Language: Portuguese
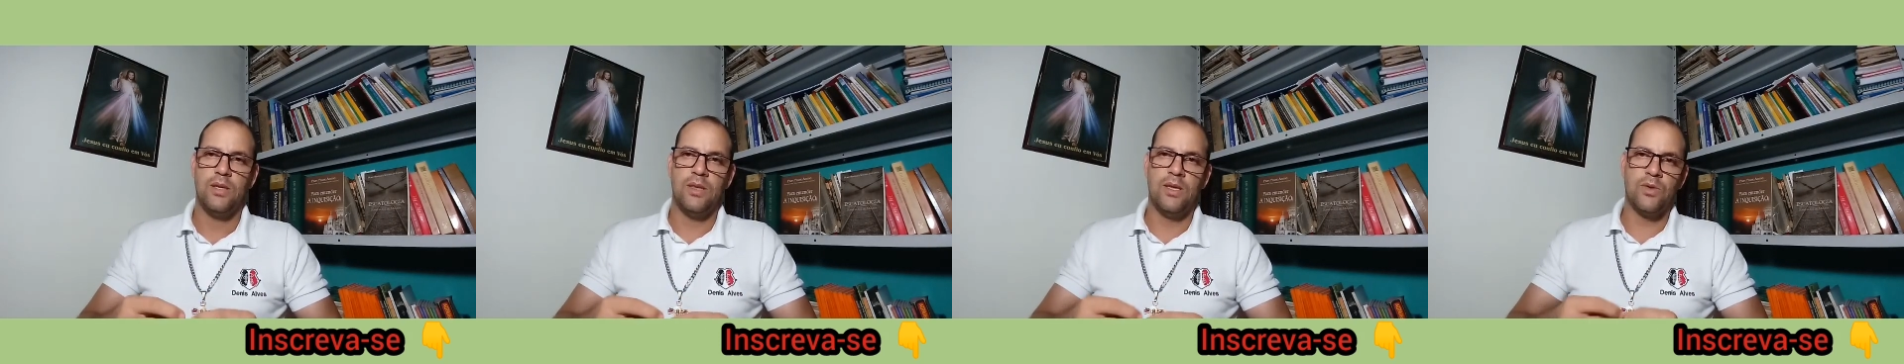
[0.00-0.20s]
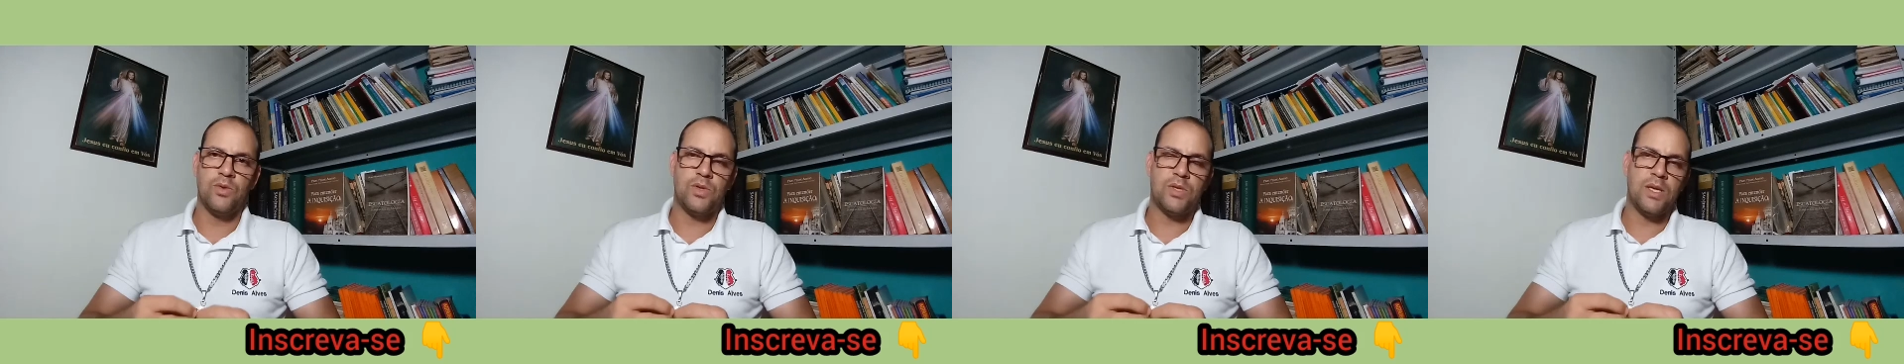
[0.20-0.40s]

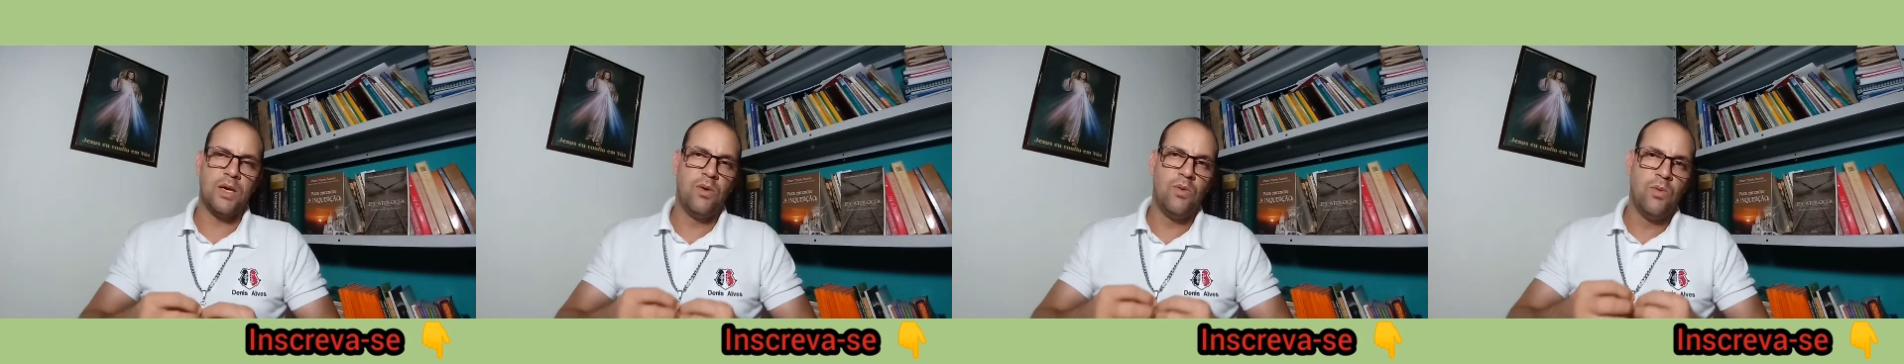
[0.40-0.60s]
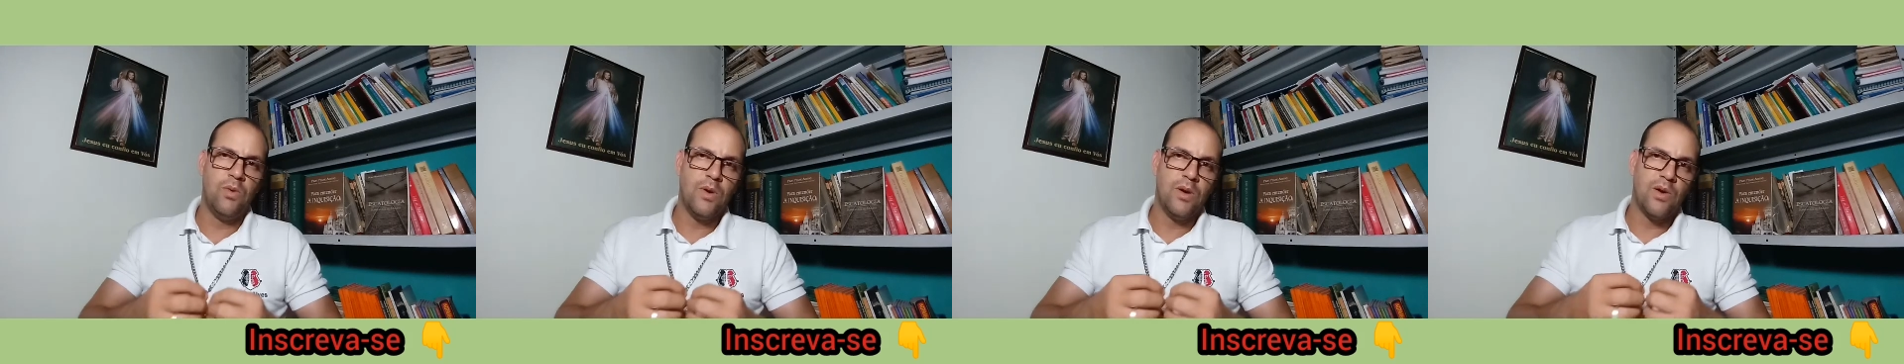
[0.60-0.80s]
não
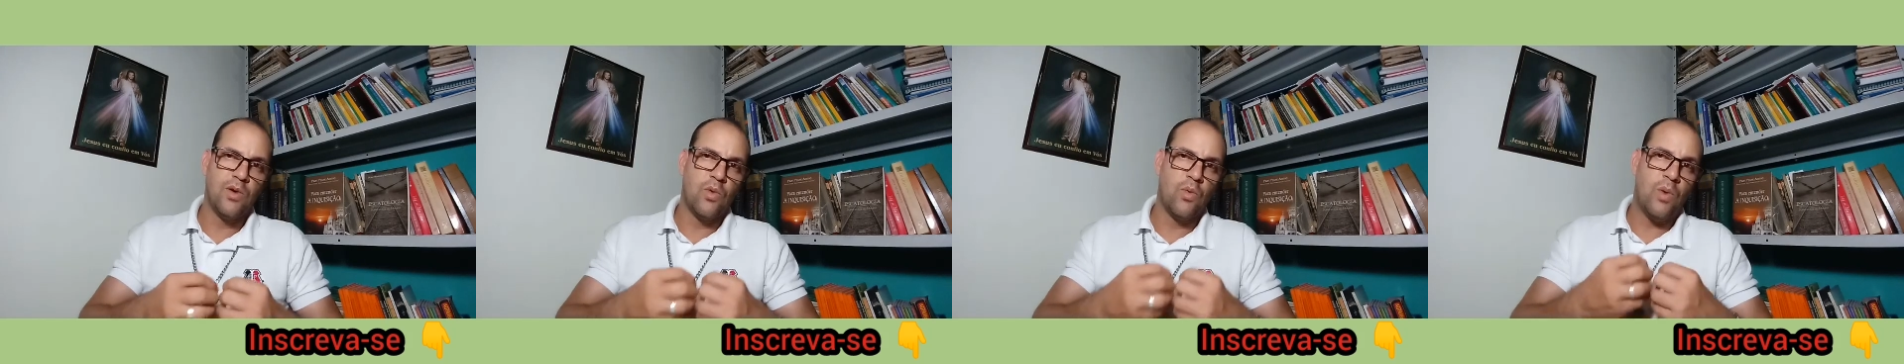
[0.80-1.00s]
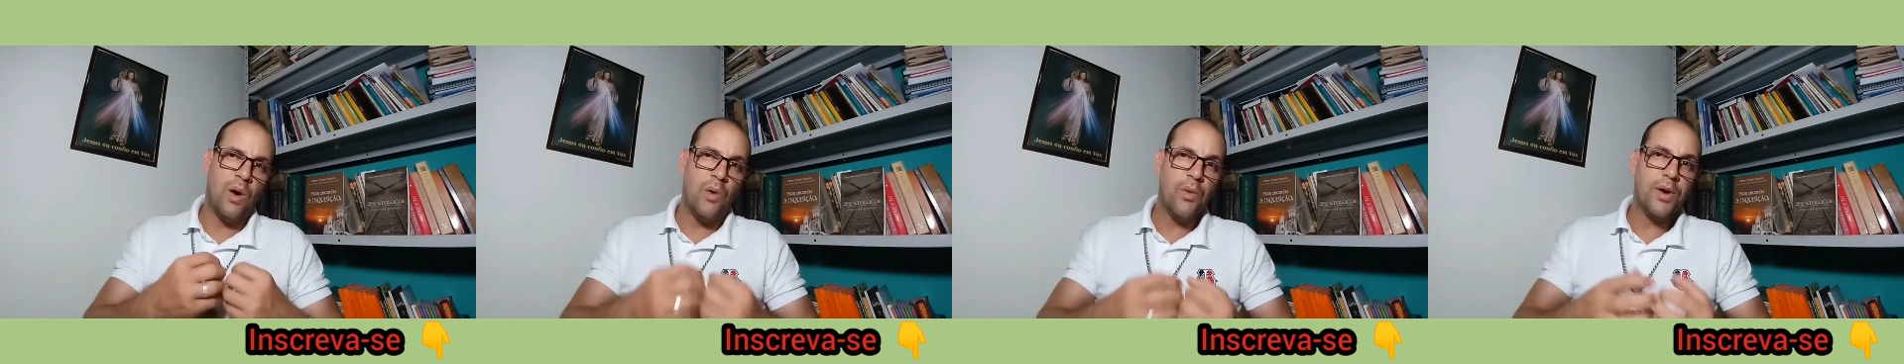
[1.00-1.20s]
são
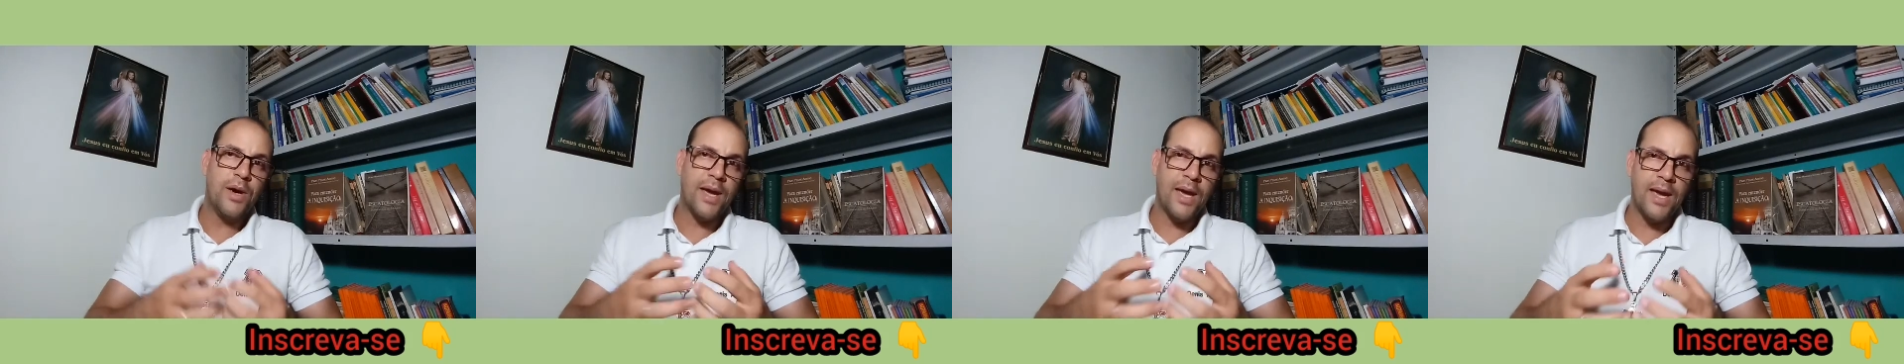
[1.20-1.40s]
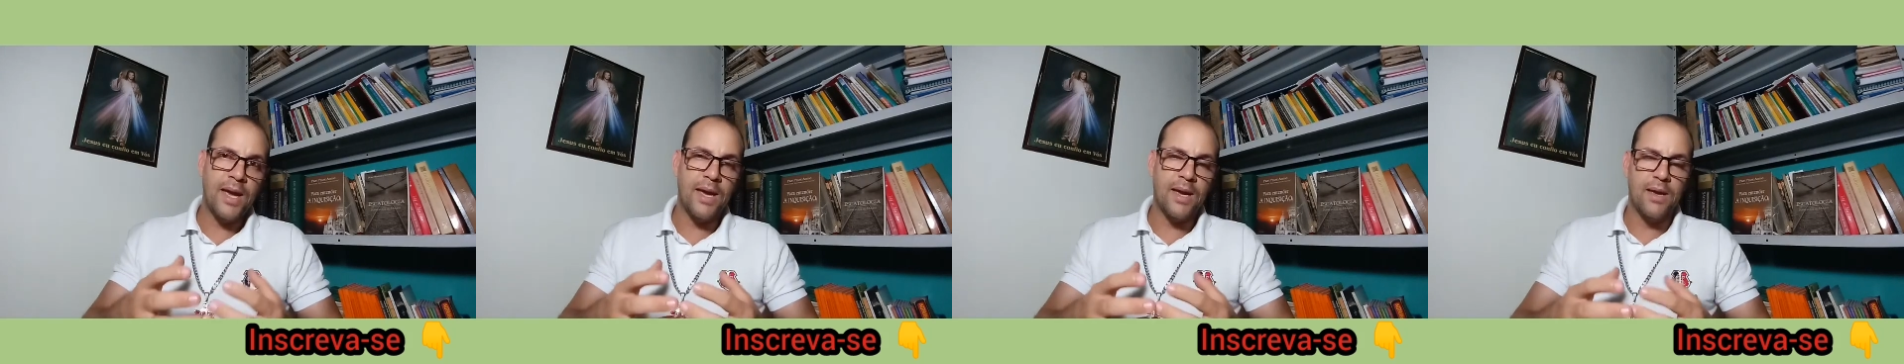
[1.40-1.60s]

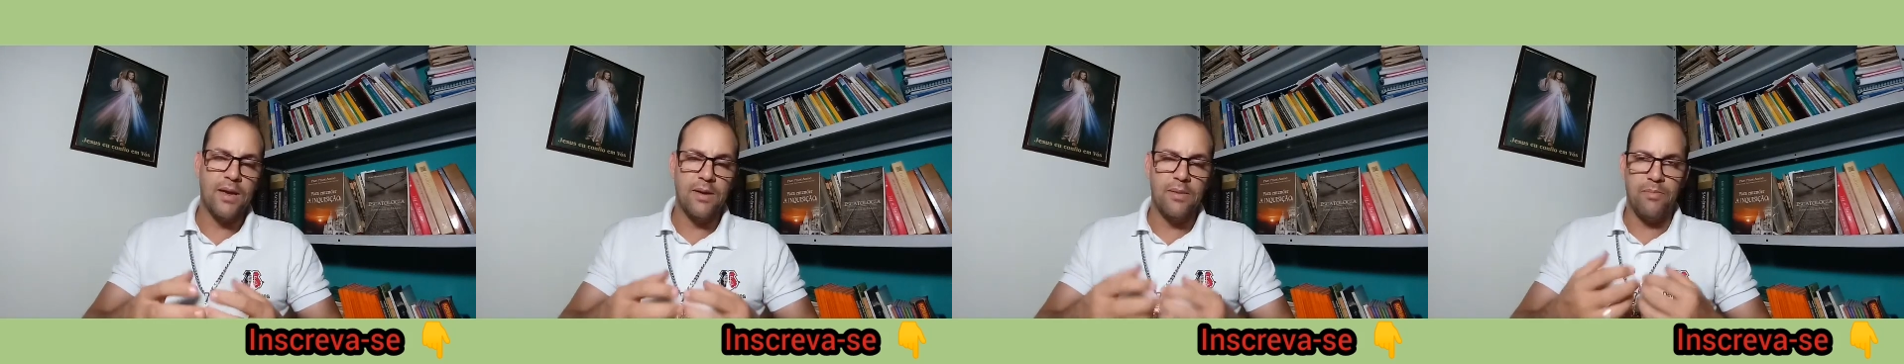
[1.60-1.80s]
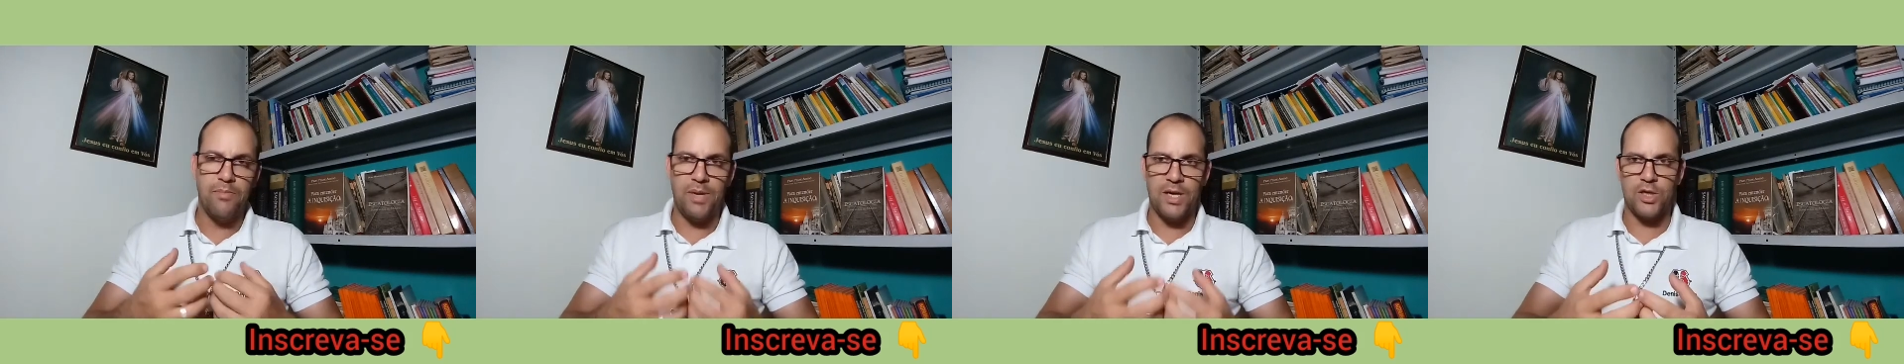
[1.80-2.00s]

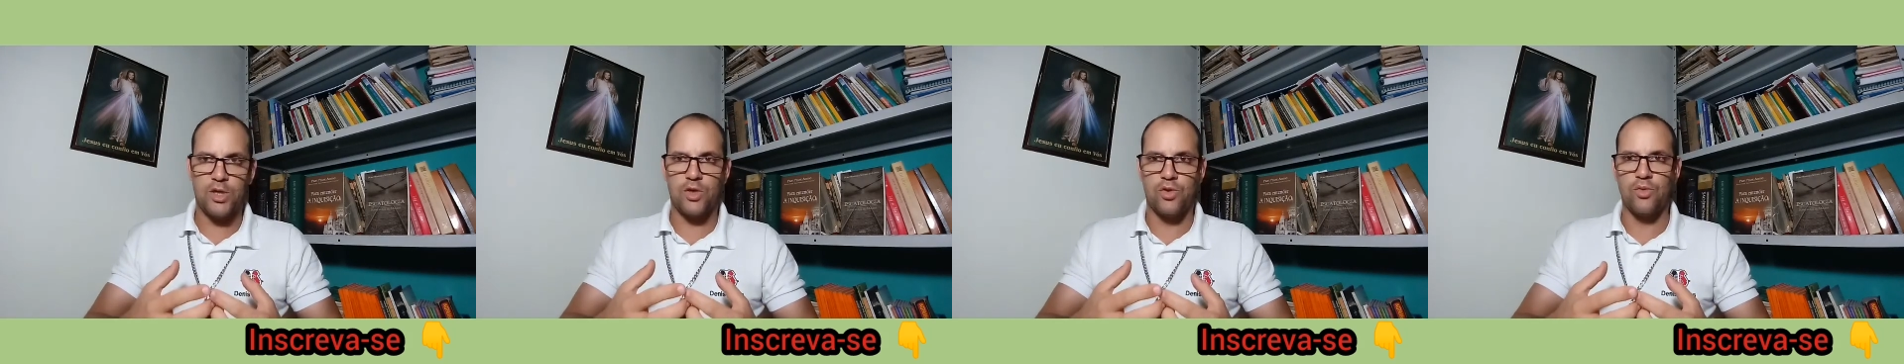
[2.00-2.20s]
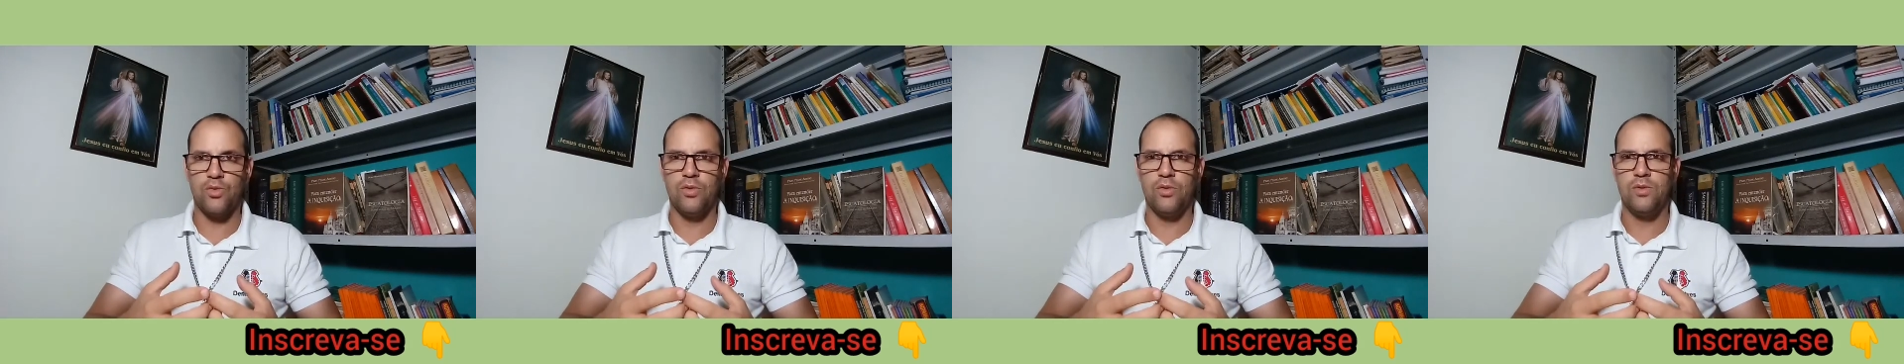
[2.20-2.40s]
qualquer
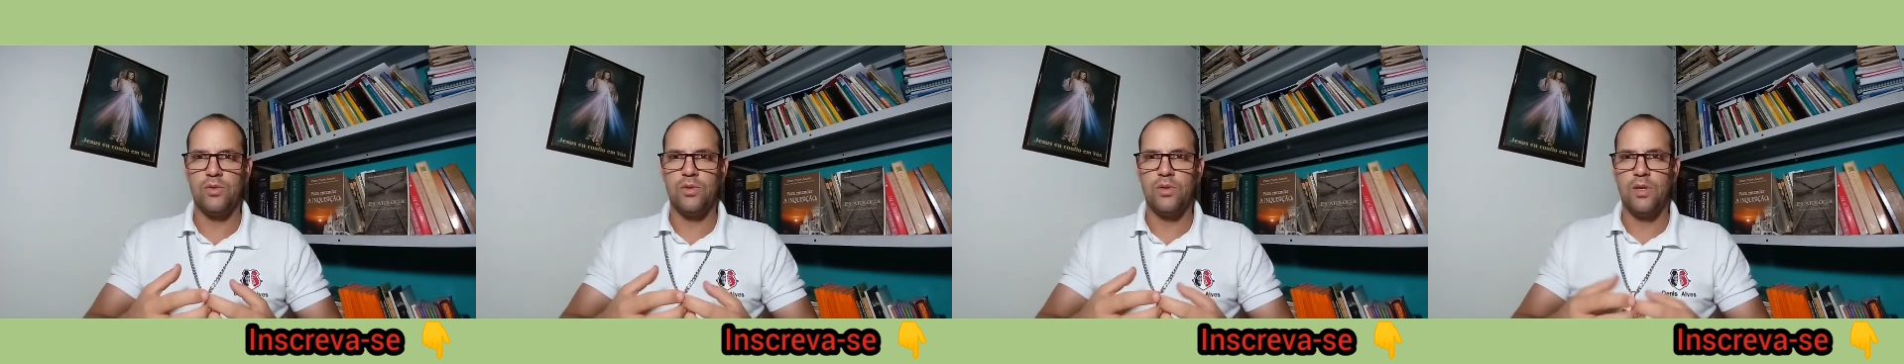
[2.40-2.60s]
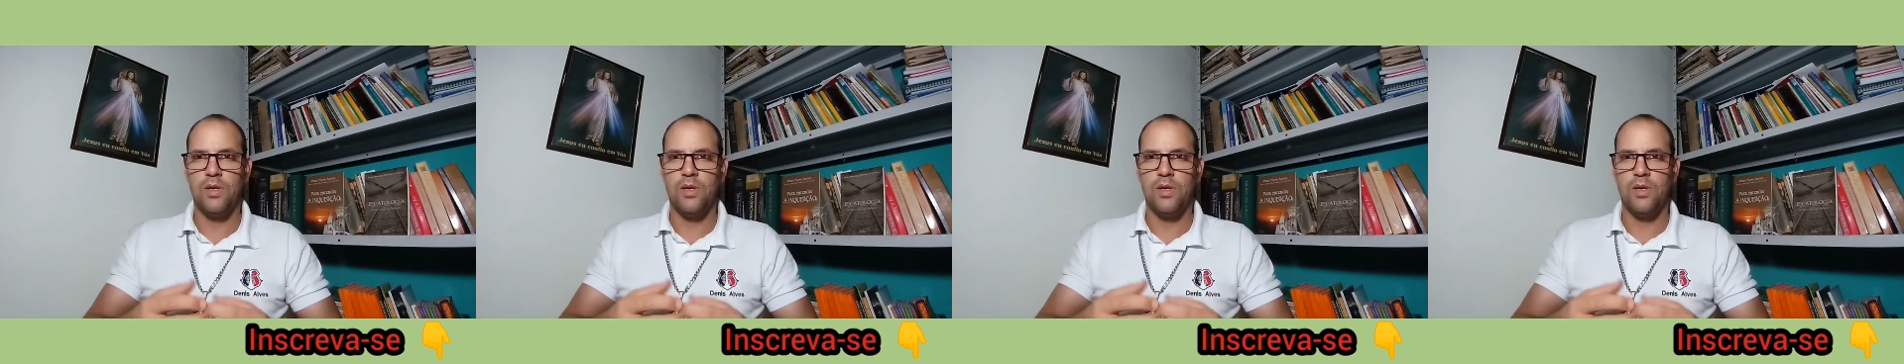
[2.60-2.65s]
pastor,